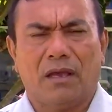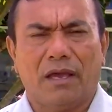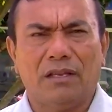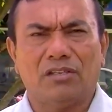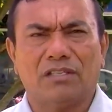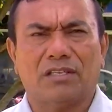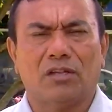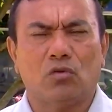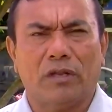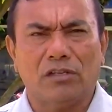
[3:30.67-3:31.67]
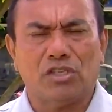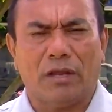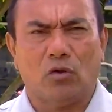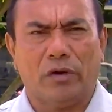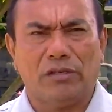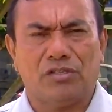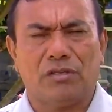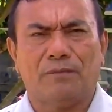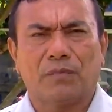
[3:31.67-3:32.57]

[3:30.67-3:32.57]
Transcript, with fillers: ele disse que durante a noite